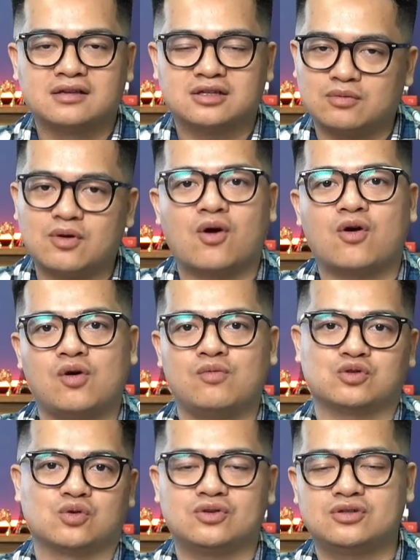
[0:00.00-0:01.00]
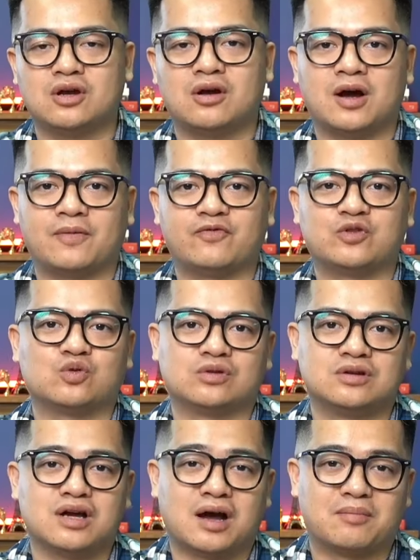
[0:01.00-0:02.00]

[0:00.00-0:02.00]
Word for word: trong đó có một số những trường hợp ví dụ như